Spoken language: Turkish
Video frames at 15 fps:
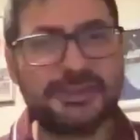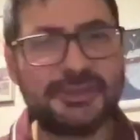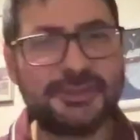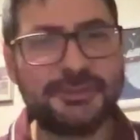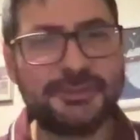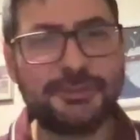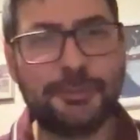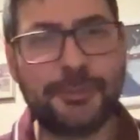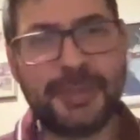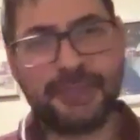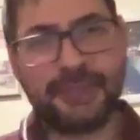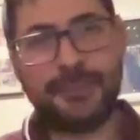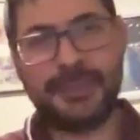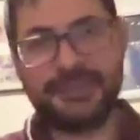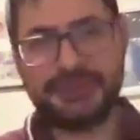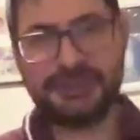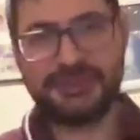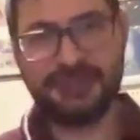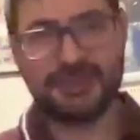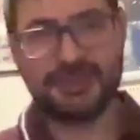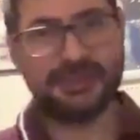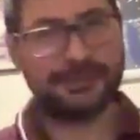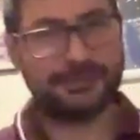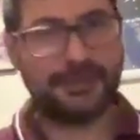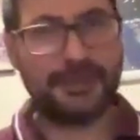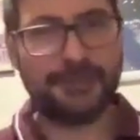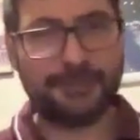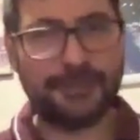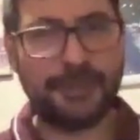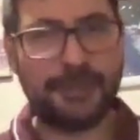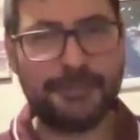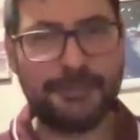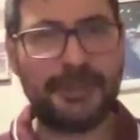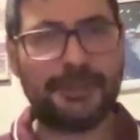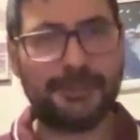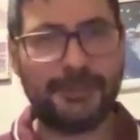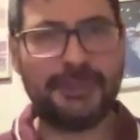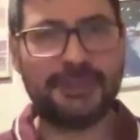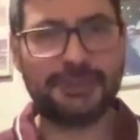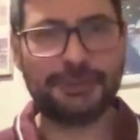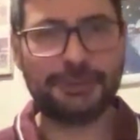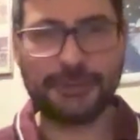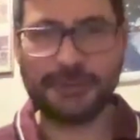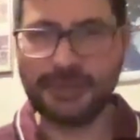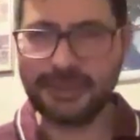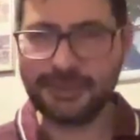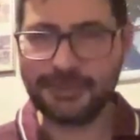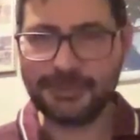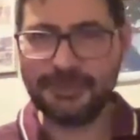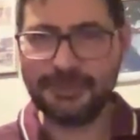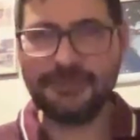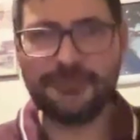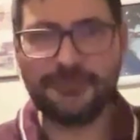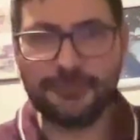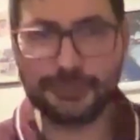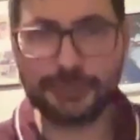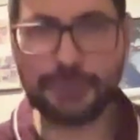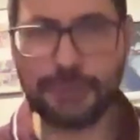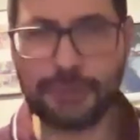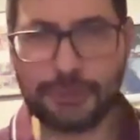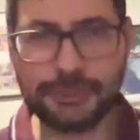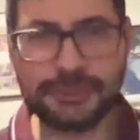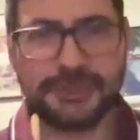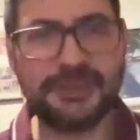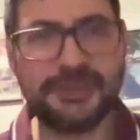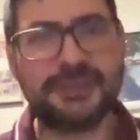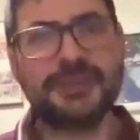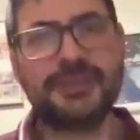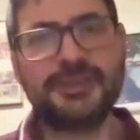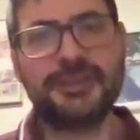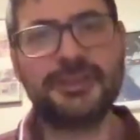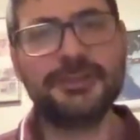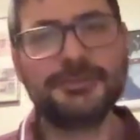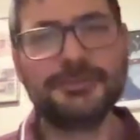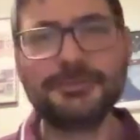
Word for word: ne de bilmiyorum. Backbench. Back, tam bir backbench olarak bir fonksiyonu olması gerek. Hani